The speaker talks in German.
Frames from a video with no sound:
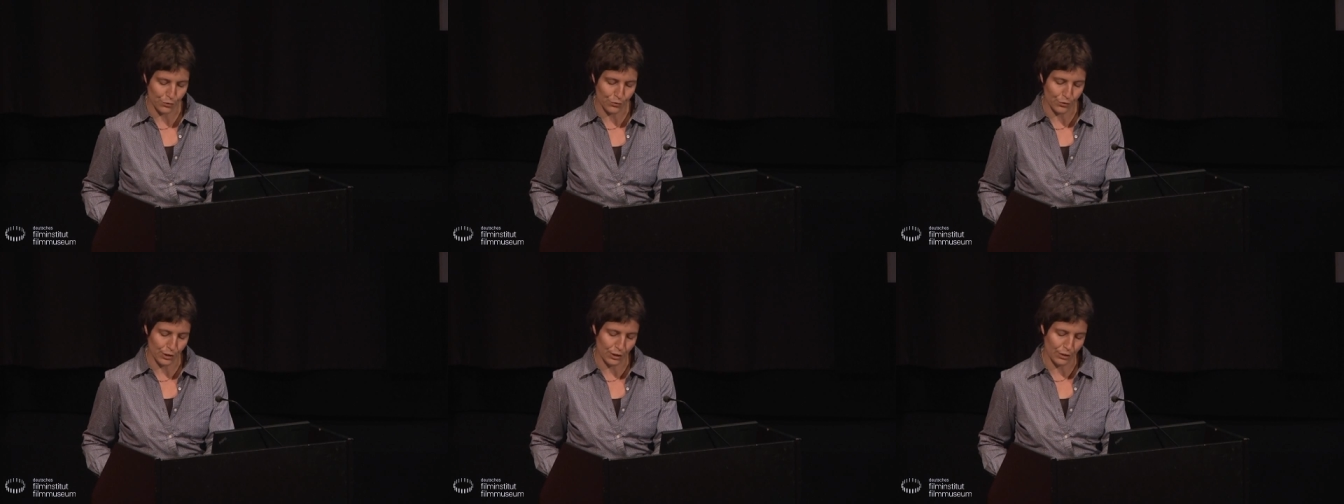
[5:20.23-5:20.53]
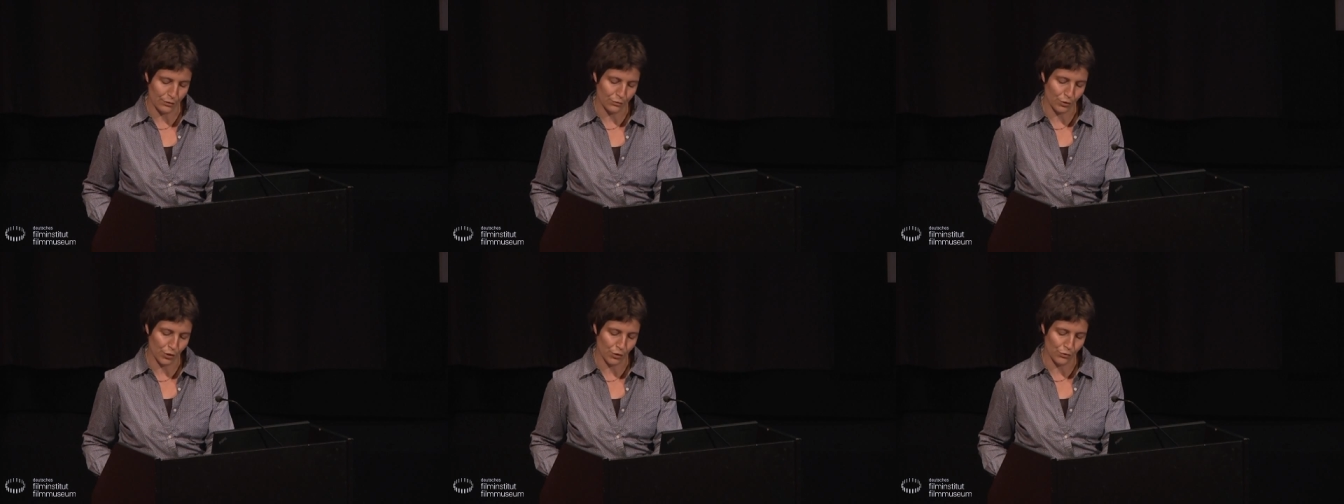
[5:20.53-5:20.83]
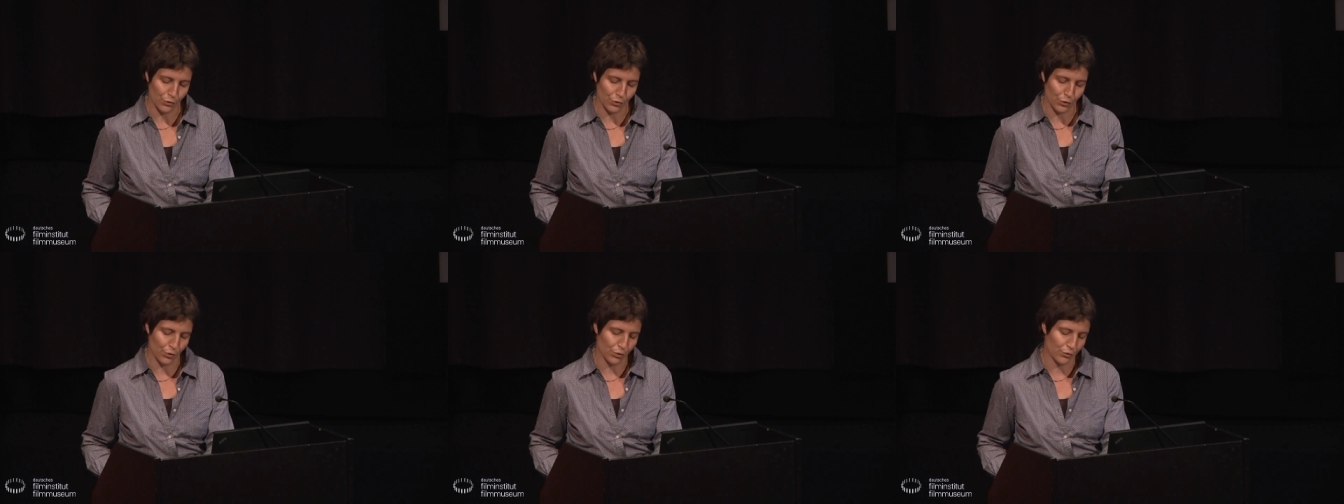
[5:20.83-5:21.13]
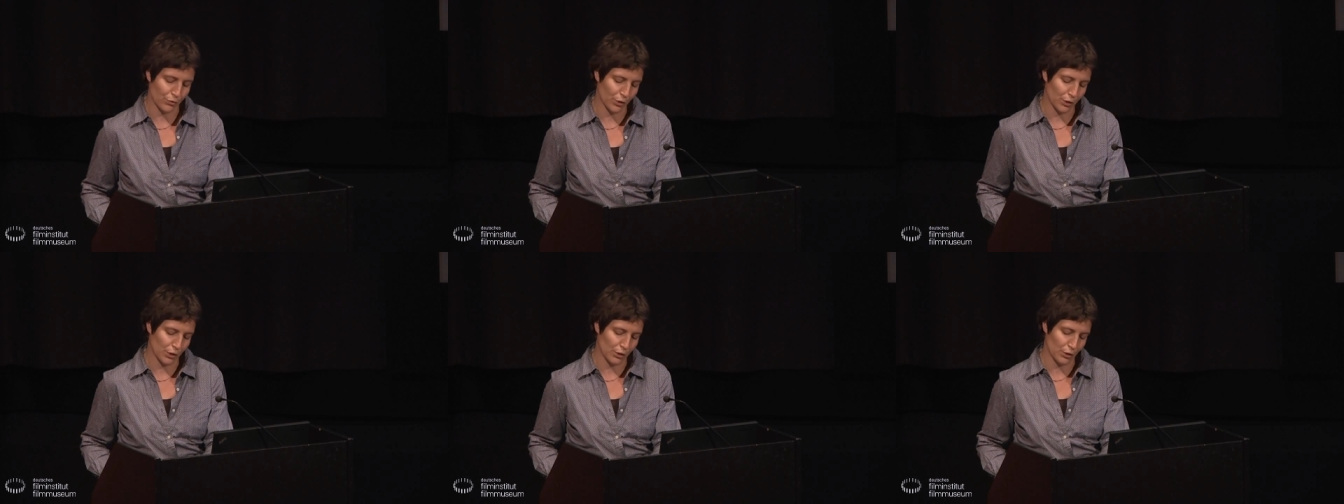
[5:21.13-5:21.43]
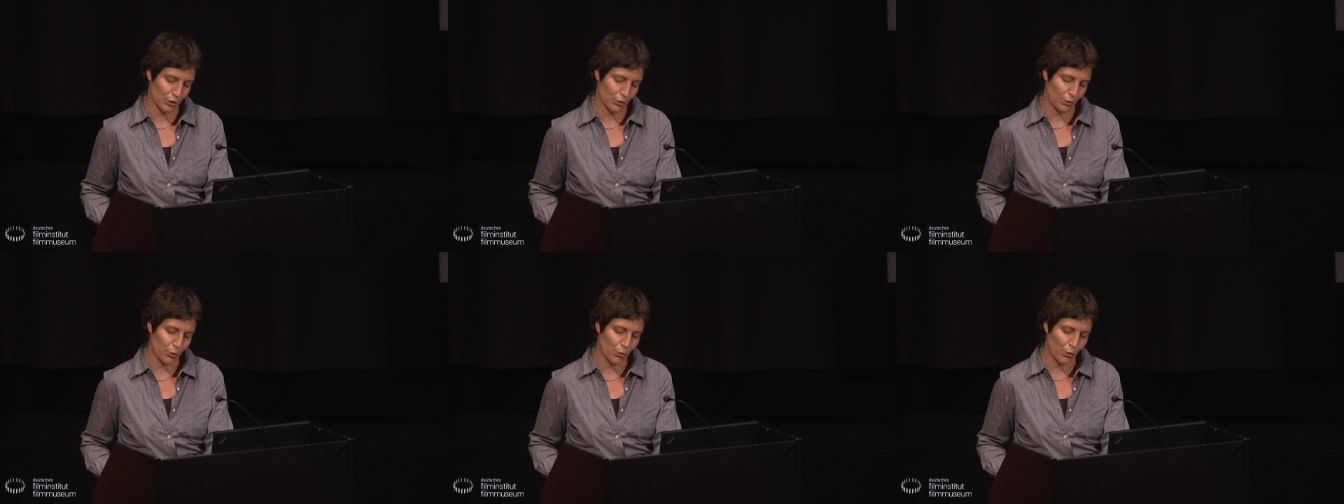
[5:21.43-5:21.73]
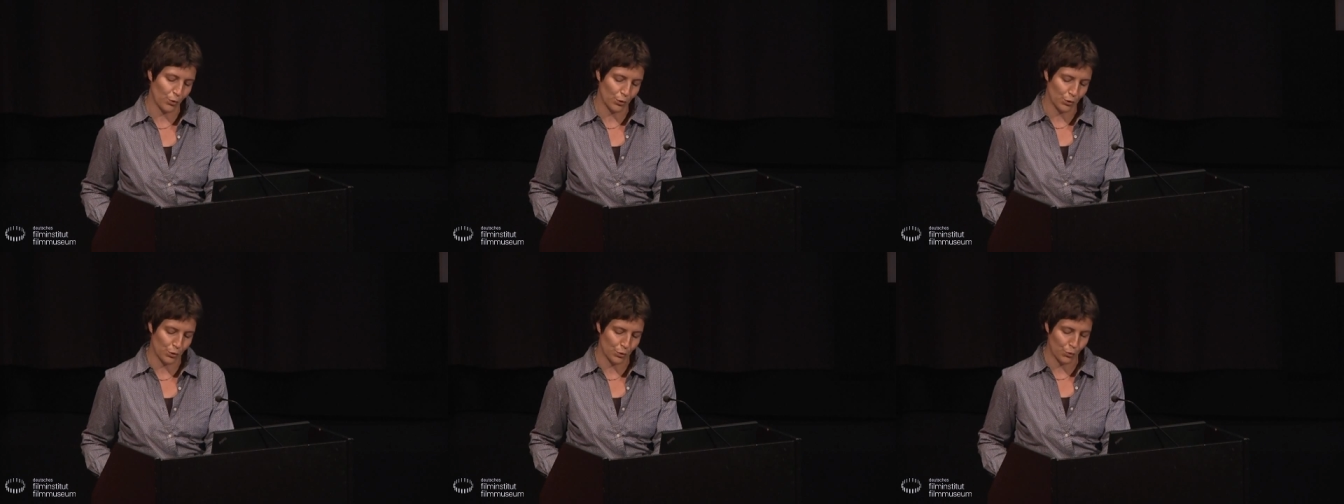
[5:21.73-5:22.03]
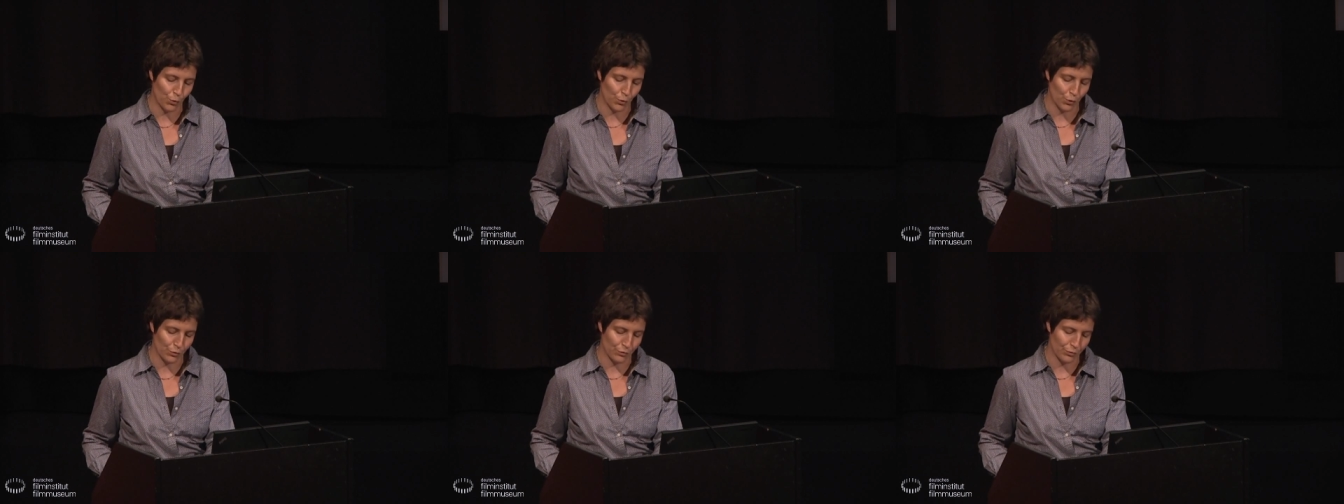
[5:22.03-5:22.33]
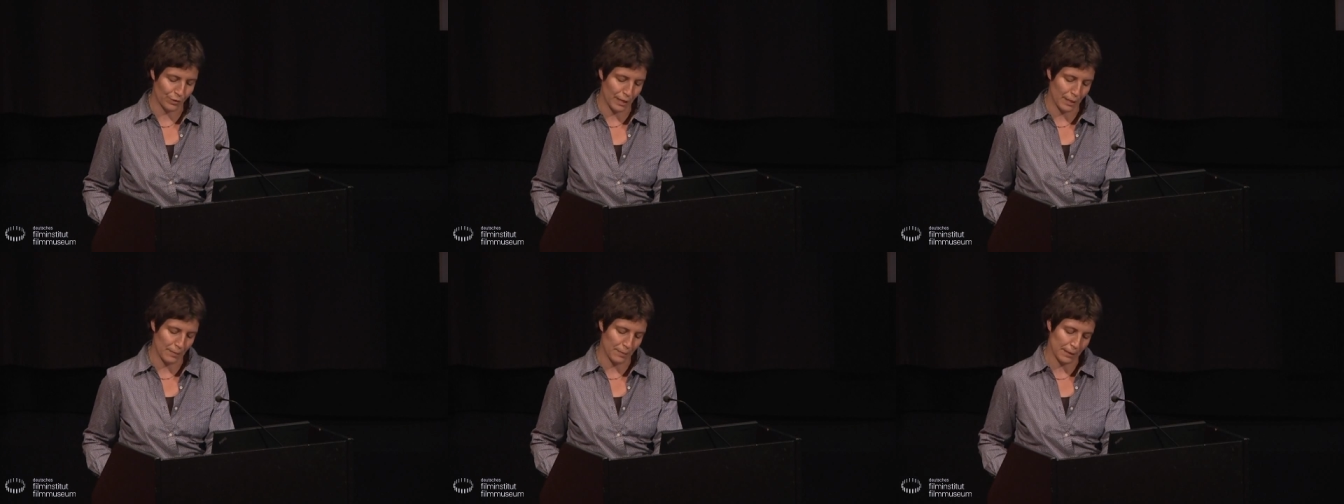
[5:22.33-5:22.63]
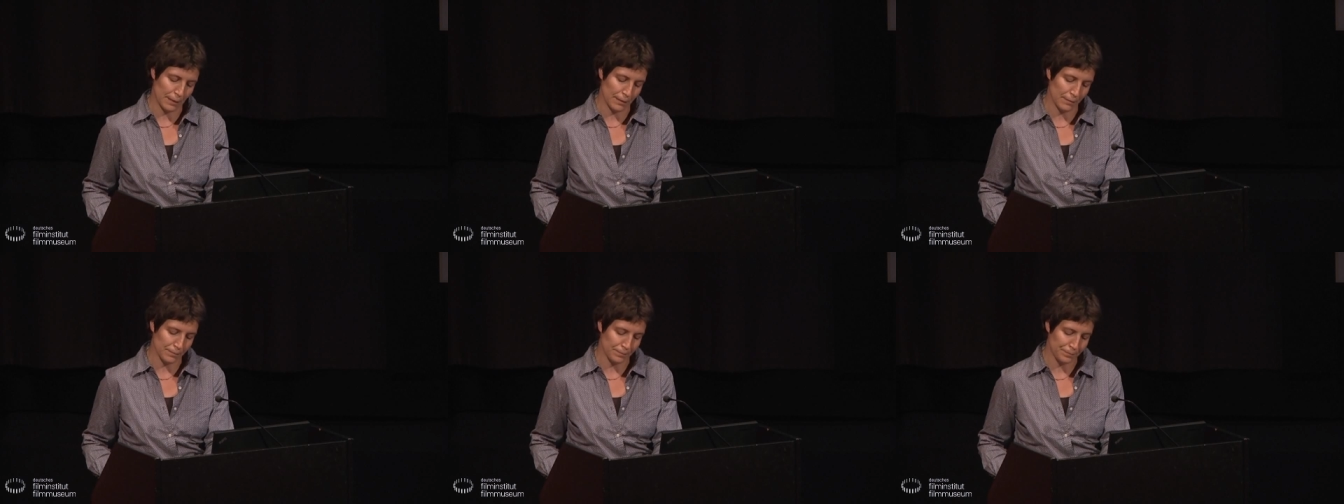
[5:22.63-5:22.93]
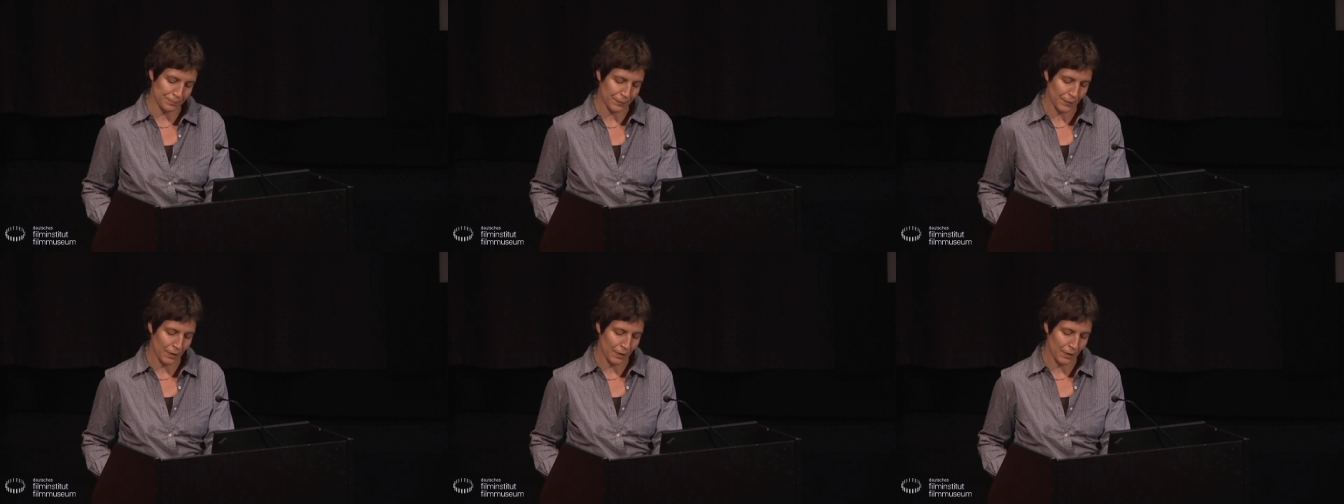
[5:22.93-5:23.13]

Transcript: für die Vorführung von Synchrontonfilmen